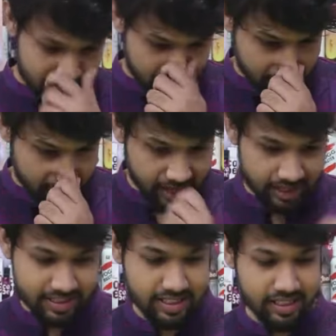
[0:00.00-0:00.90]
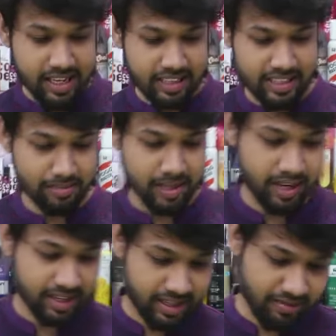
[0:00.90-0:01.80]
তো ভাইয়া আজকে নিয়ে আসলাম
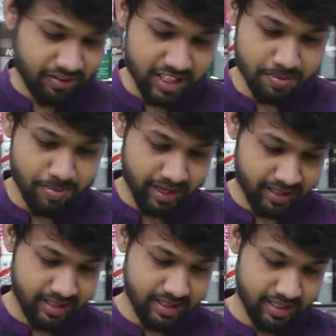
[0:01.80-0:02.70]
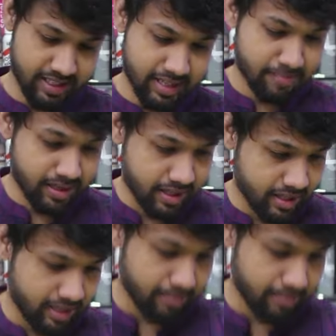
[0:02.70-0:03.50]
থানাকা ফেস প্যাক এটা আপনার